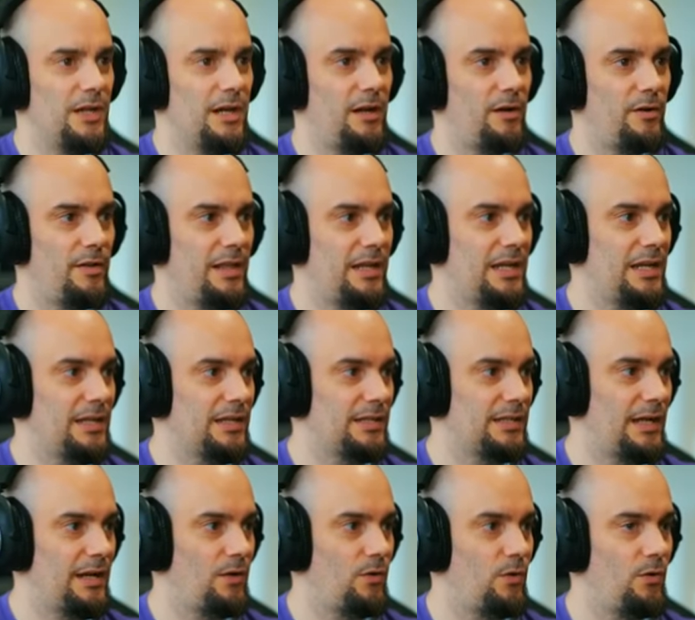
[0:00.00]
ahora, de aquí
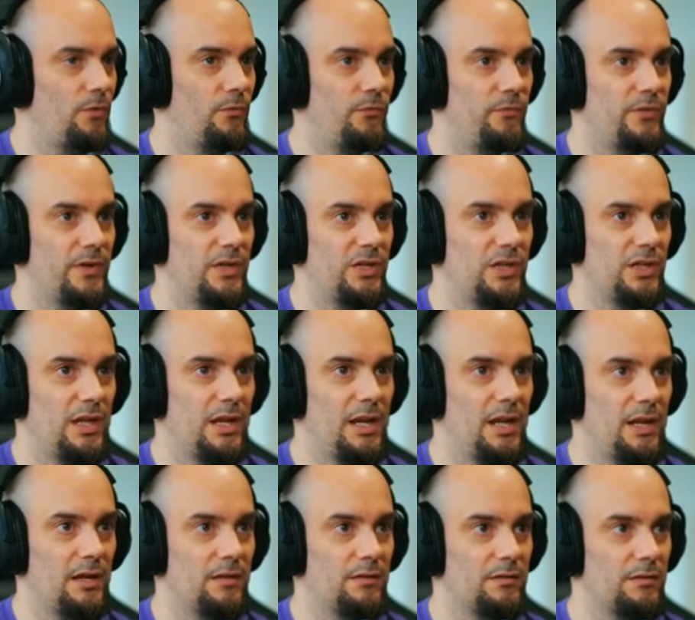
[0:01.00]
salgo, Fish
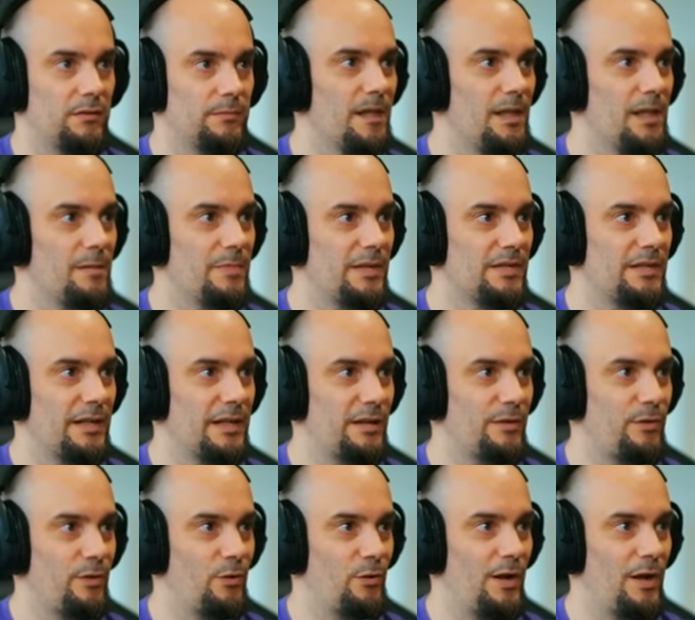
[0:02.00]
Select, y me
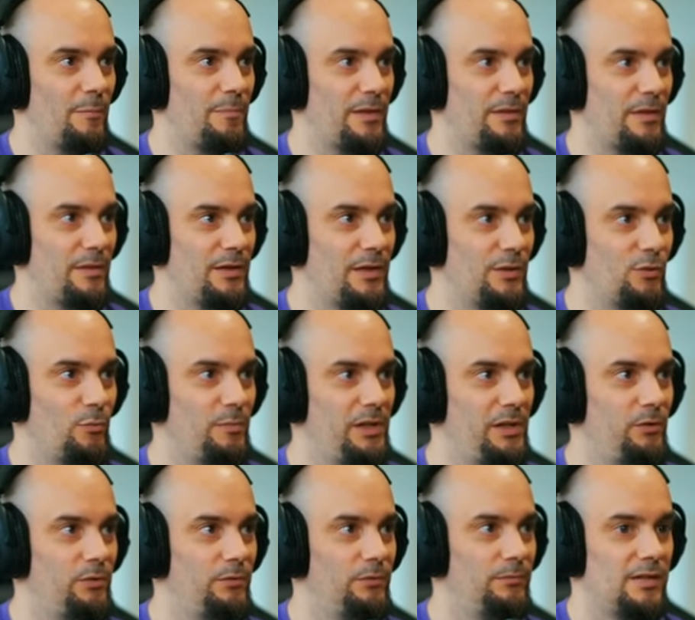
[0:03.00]
selecciono al pececito
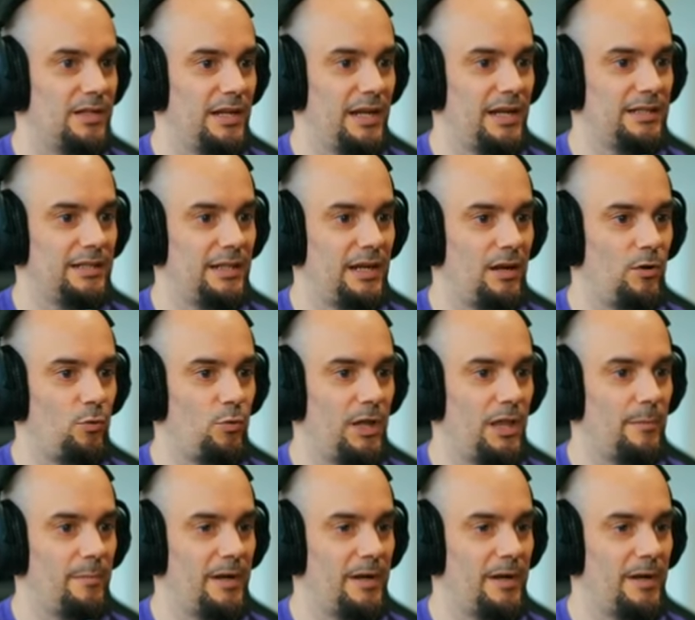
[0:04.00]
mío. Será esta la jugada